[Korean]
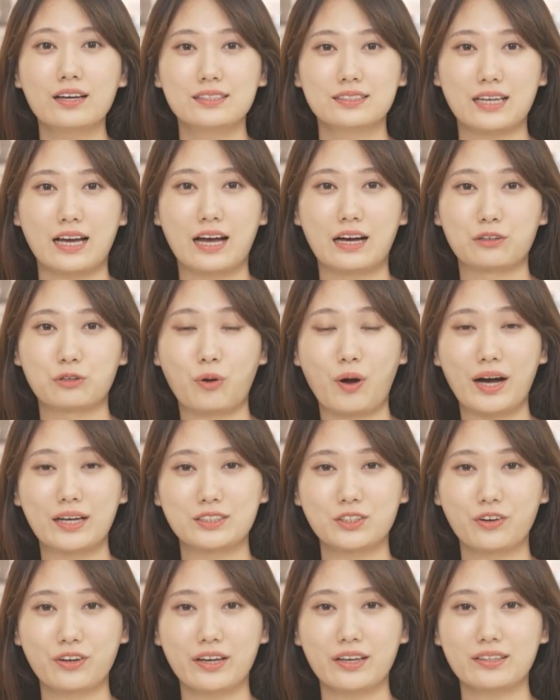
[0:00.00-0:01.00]
자,
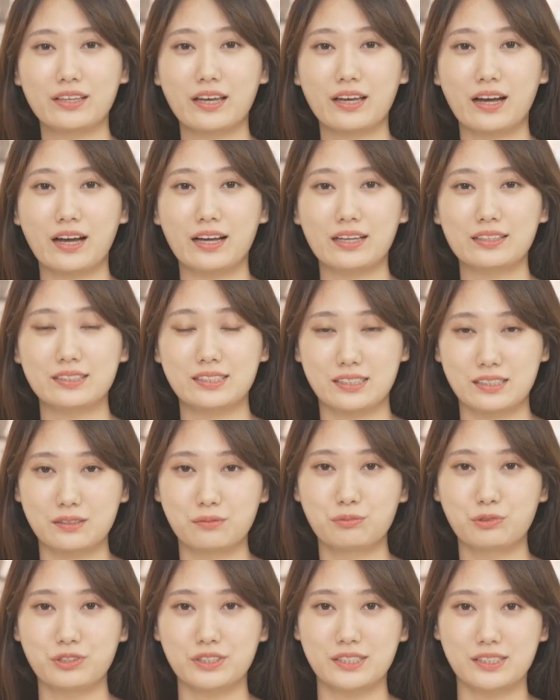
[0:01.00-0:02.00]
과정에 대한
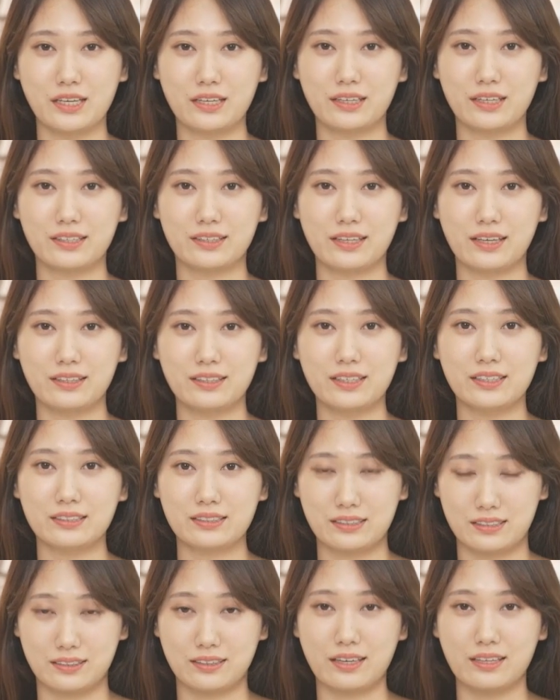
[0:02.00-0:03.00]
질문이 생길 때는
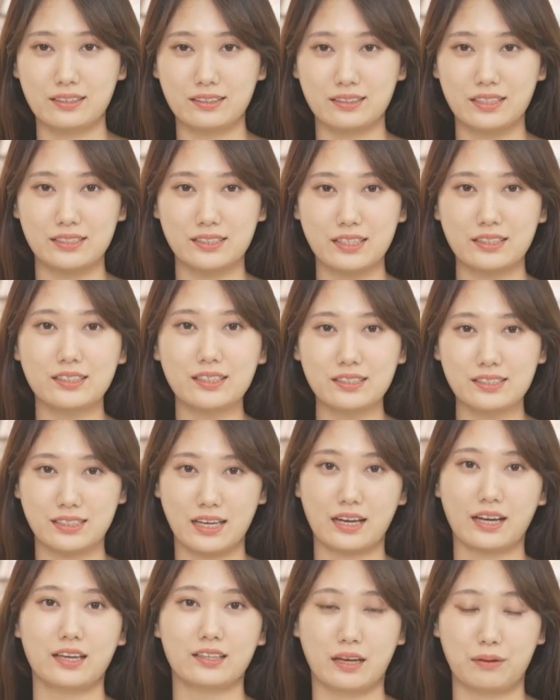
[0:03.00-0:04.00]
그때그때
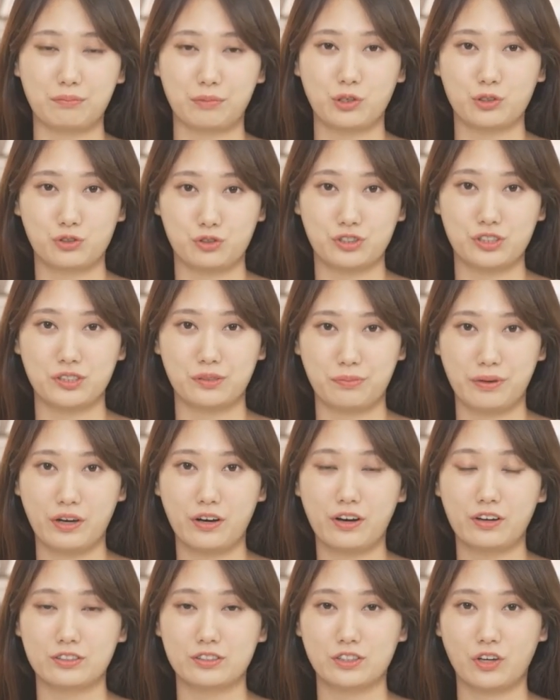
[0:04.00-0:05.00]
채팅창에
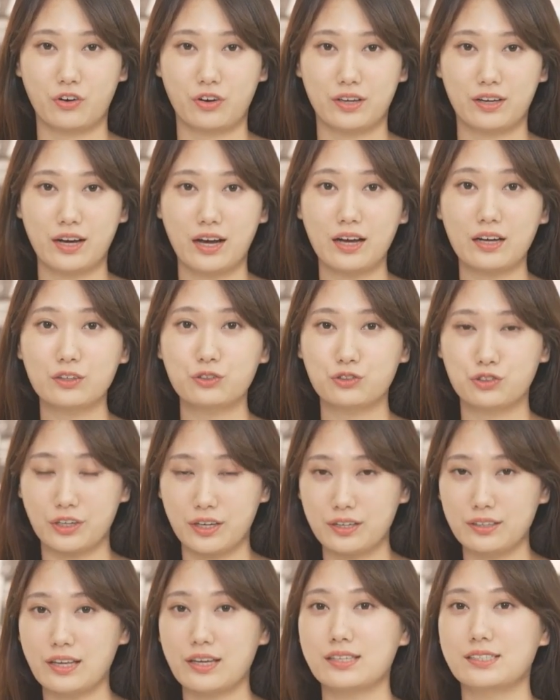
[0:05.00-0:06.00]
남겨주시면 저희가 큐
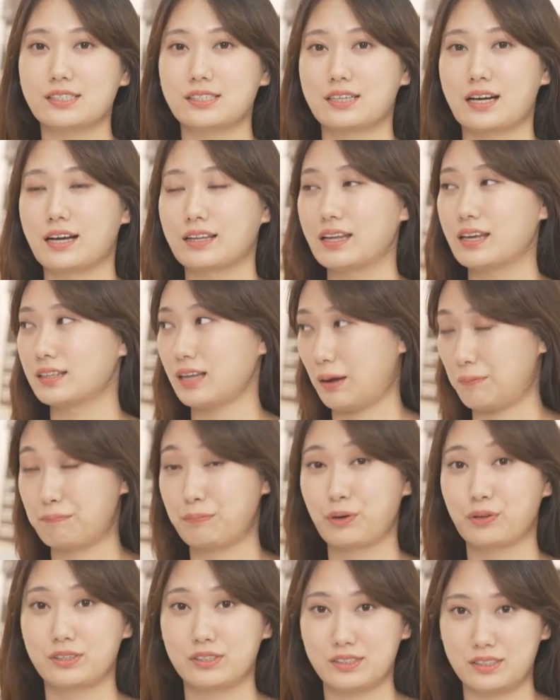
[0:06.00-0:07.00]
앤 에이 시간에
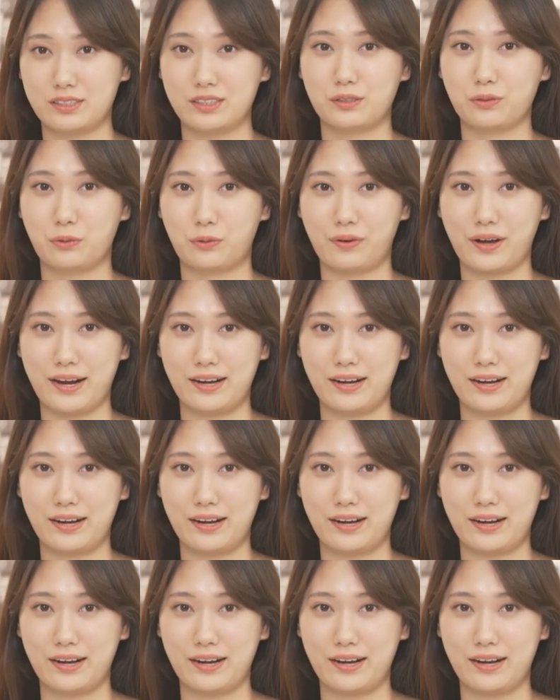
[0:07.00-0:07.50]
답변을 드리도록